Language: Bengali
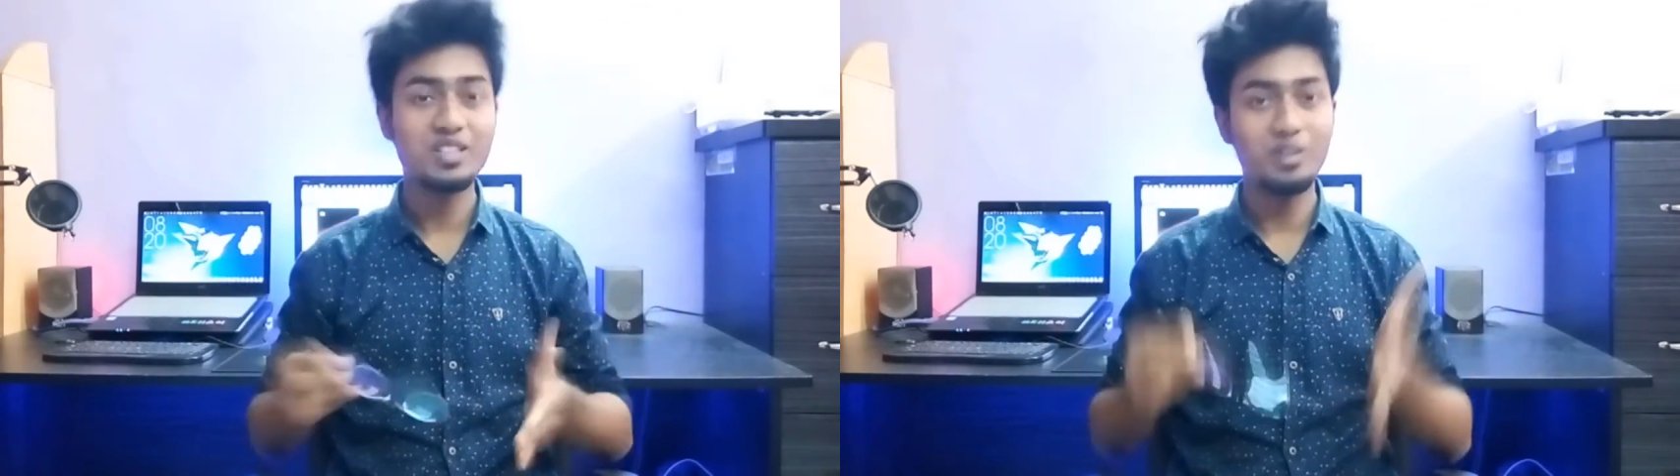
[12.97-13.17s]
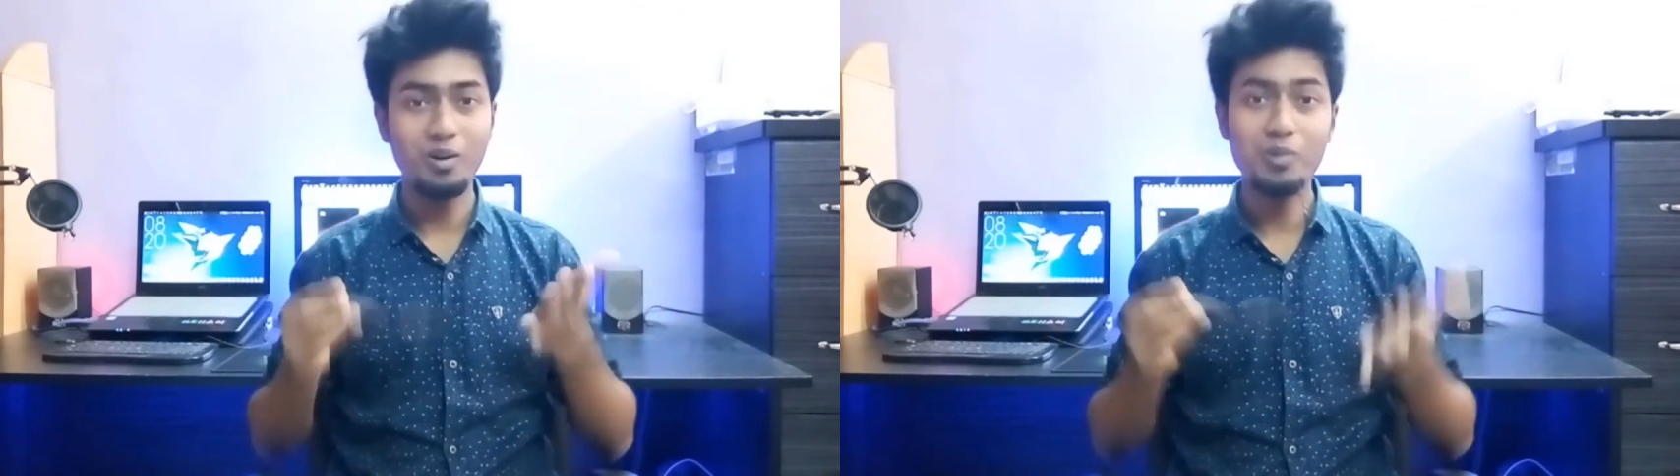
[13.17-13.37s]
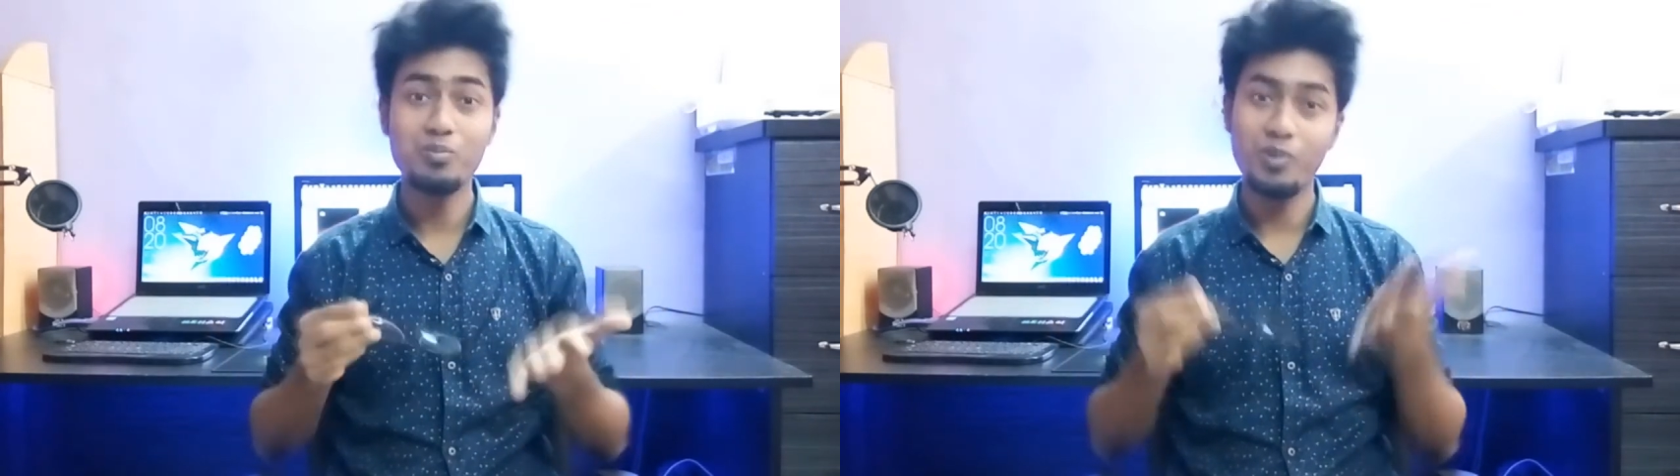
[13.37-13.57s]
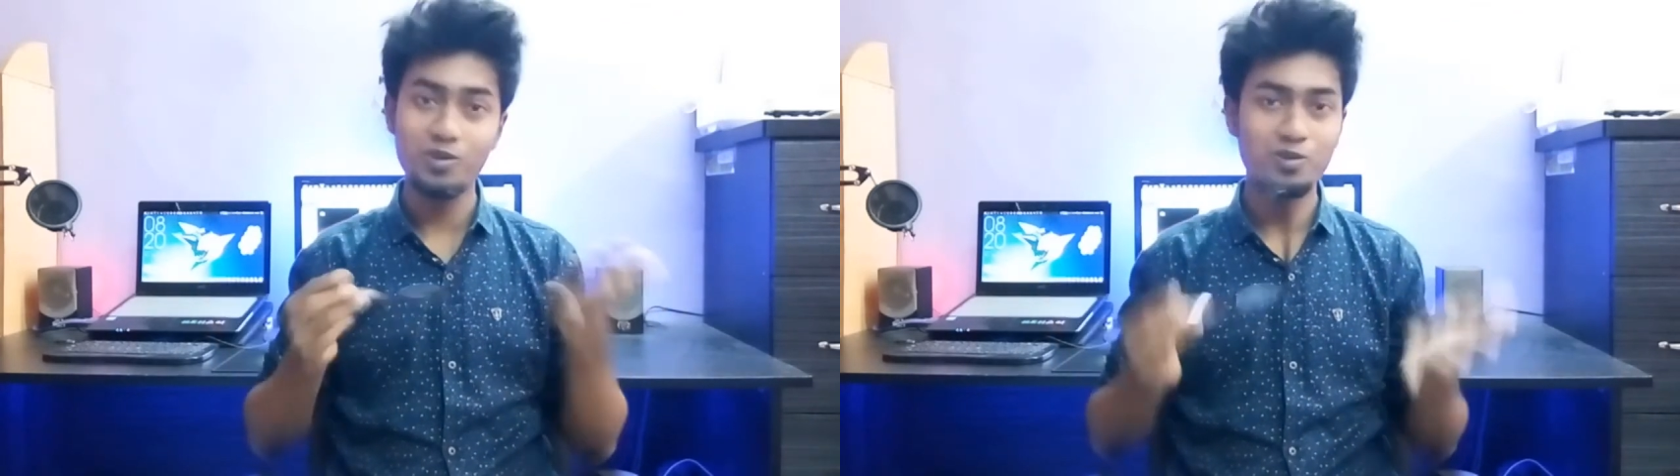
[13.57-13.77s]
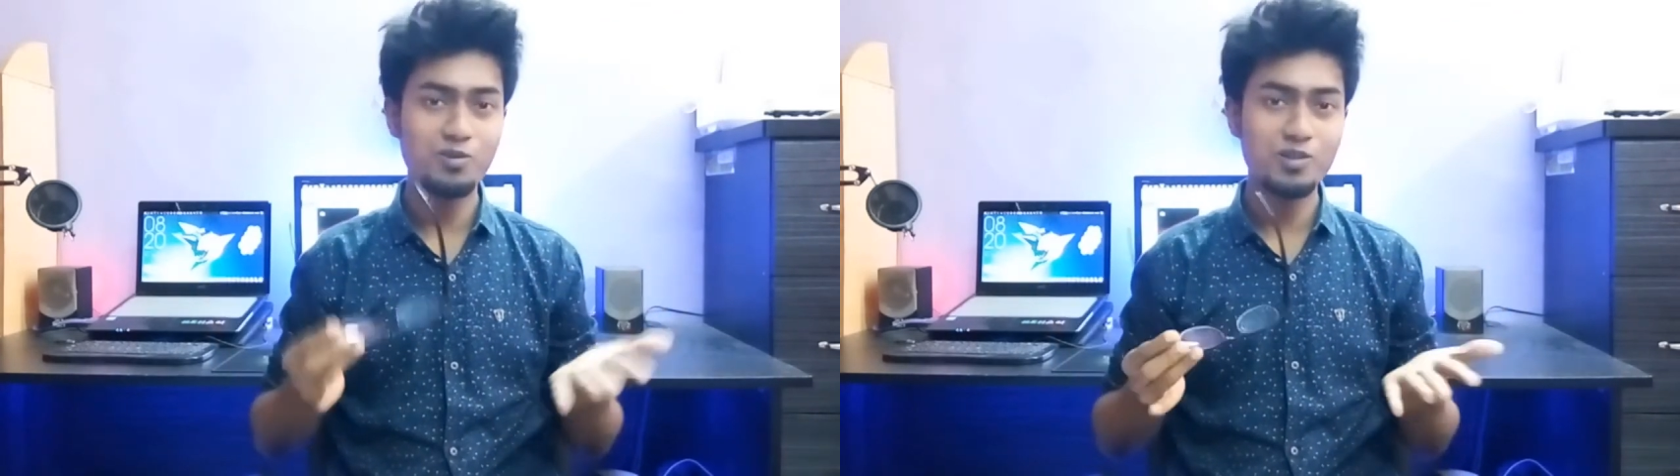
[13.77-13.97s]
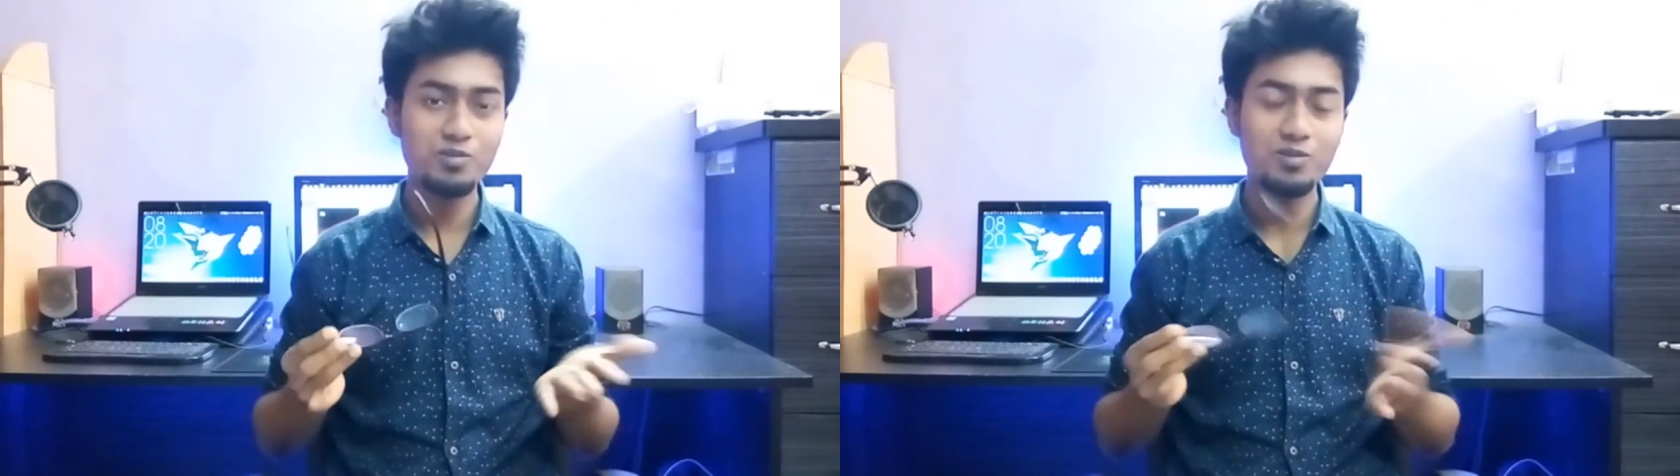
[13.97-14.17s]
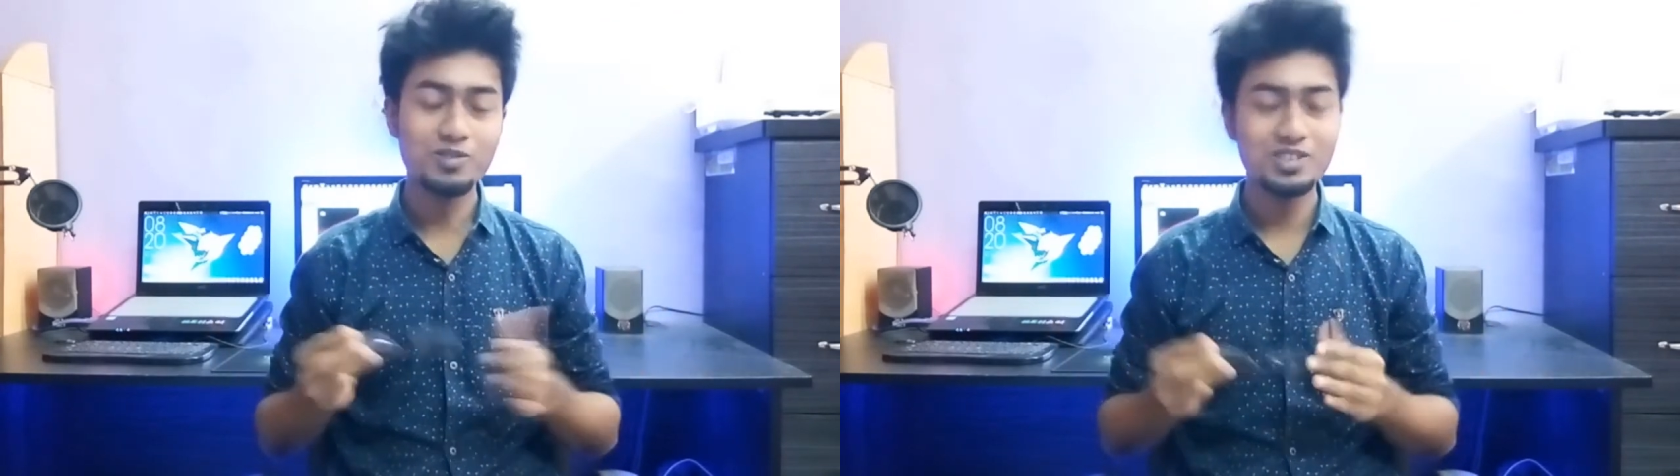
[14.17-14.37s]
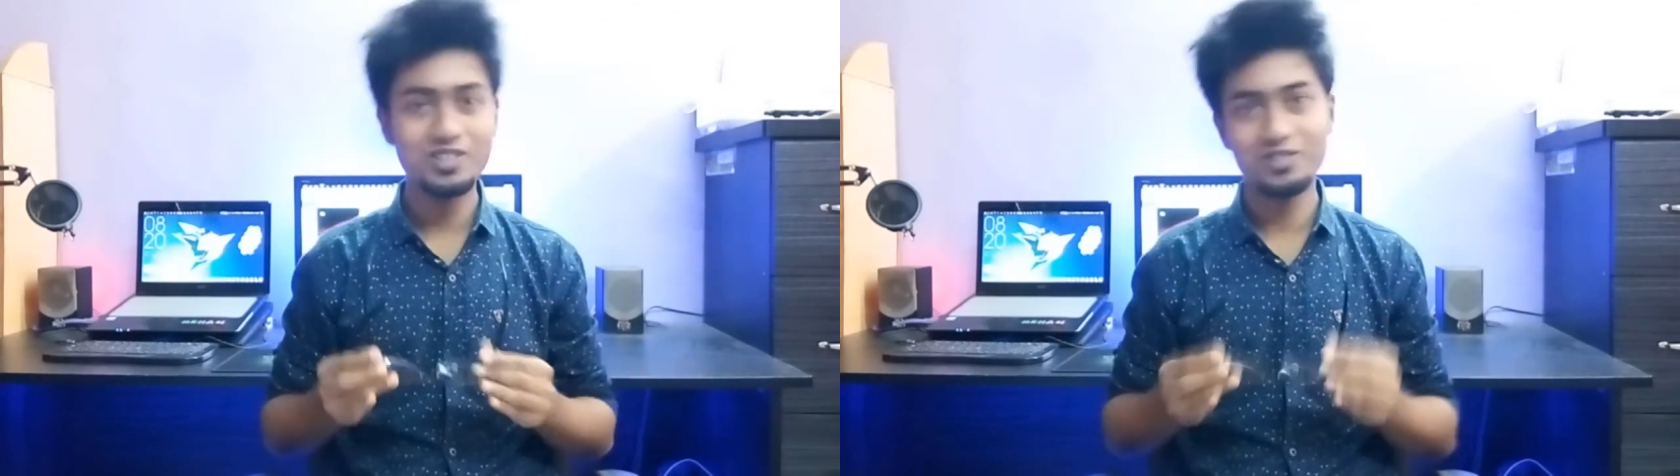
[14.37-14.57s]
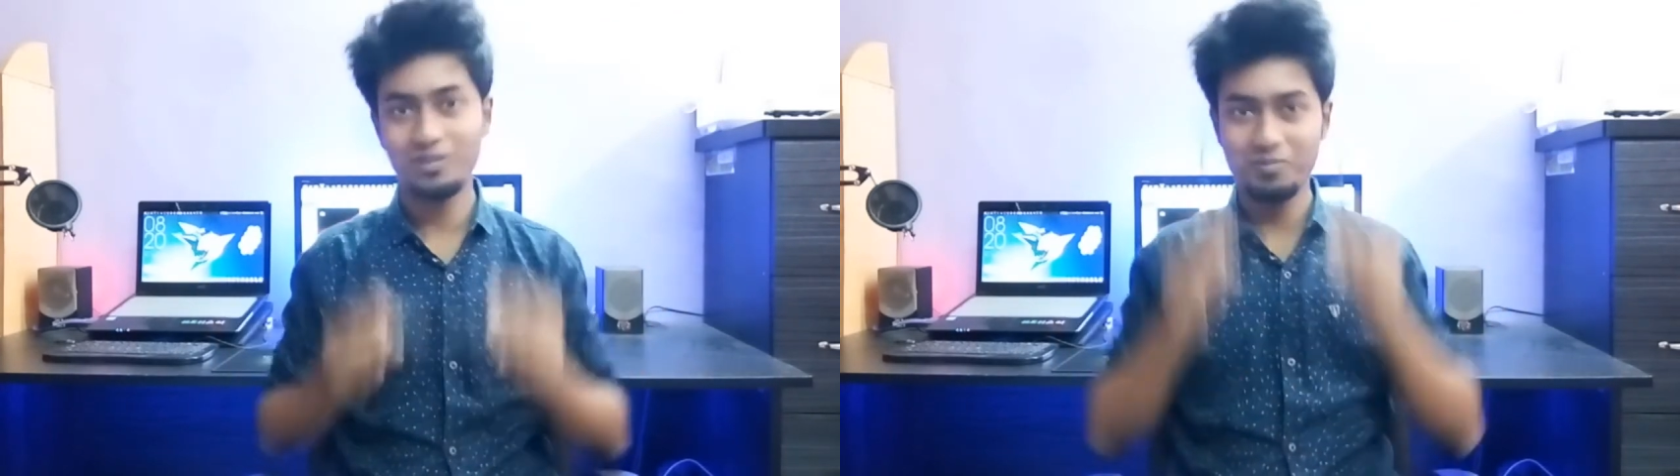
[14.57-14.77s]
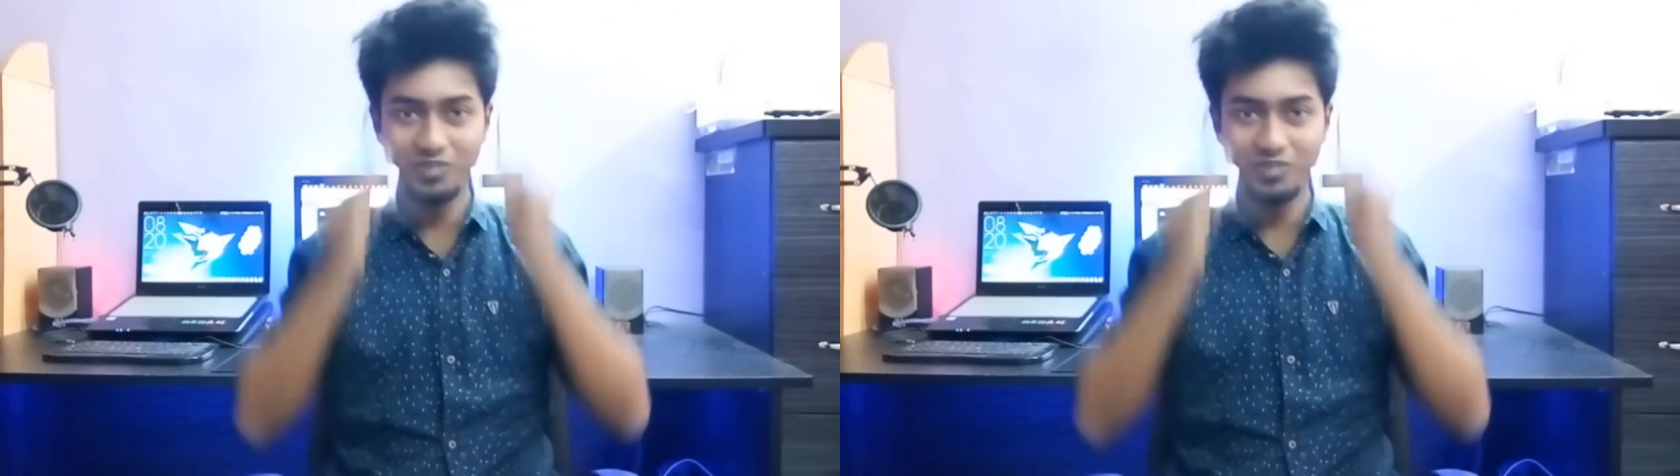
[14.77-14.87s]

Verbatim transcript: তখন বর্তমান ভবিষ্যৎ সব